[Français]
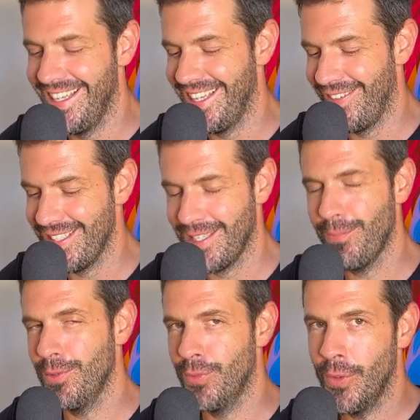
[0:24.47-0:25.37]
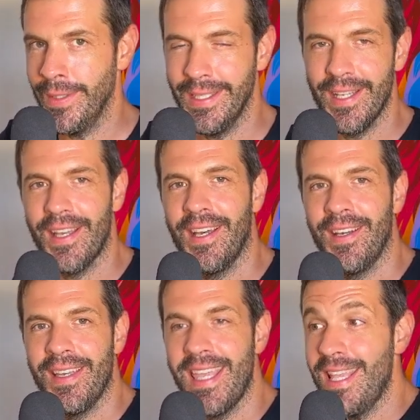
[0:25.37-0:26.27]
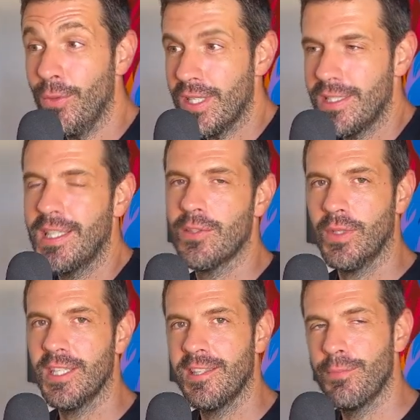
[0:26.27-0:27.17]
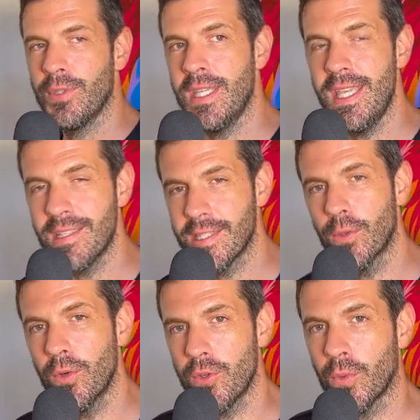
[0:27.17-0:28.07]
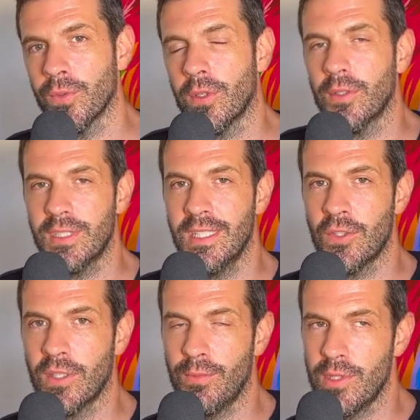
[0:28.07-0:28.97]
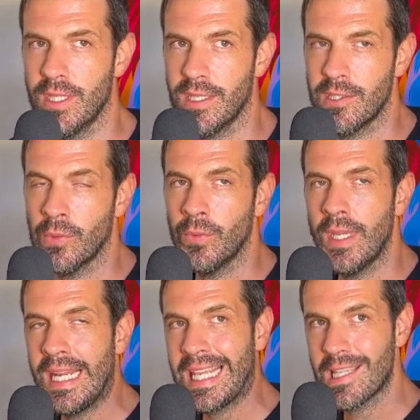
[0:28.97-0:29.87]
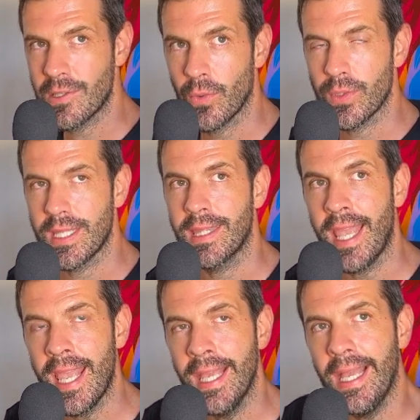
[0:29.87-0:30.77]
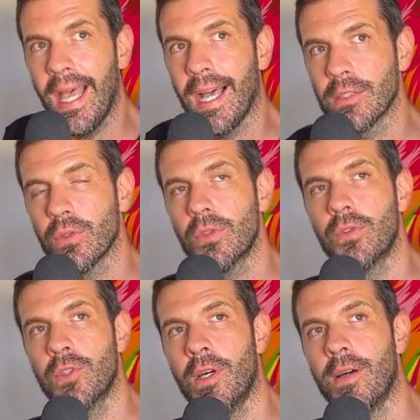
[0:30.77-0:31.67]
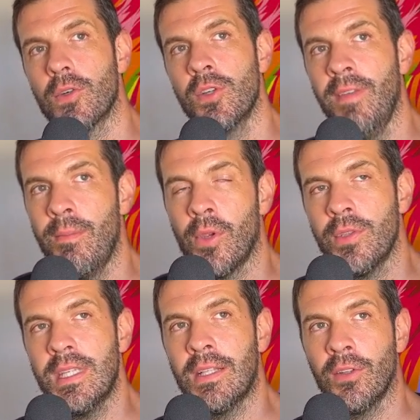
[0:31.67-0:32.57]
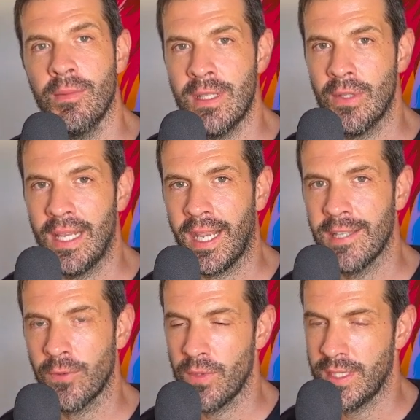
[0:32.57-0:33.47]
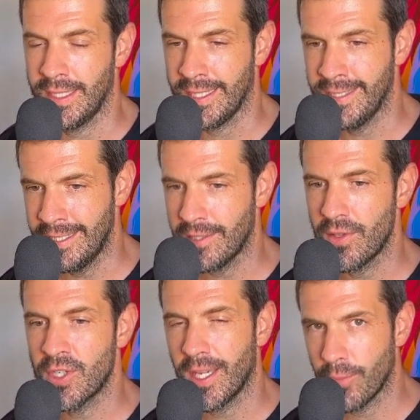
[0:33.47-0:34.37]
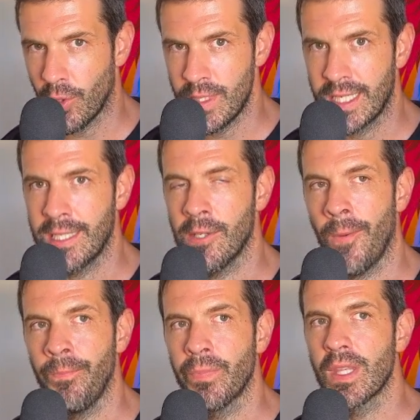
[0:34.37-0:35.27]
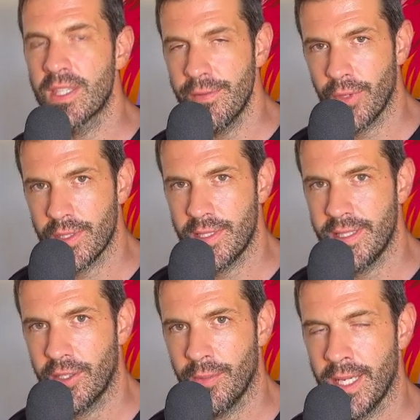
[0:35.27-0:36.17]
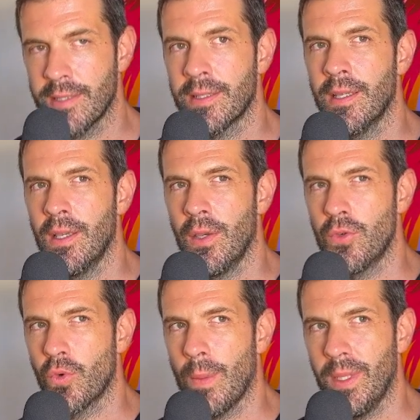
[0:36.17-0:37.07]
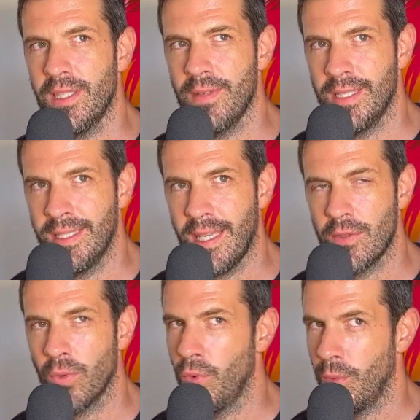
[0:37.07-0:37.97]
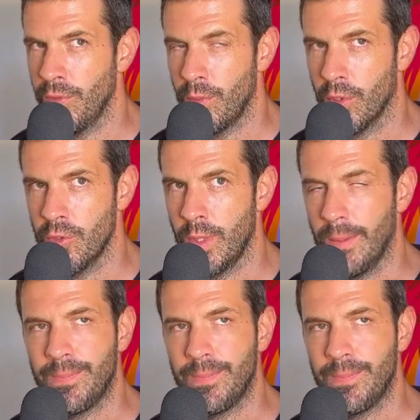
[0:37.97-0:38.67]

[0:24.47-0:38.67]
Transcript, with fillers: Euh, voilà, c'est un peu de boulot. et donc il y a cette question qui a été posée, et c'est cool, je suis content quand il y a des gens qui posent des questions. Et la question c'était un truc du genre, je vais me lancer dans le domaine de la création de sites internet, j'ai un premier client qui veut un site e-commerce je ne crois pas qu'il y avait le détail sur le nombre de produits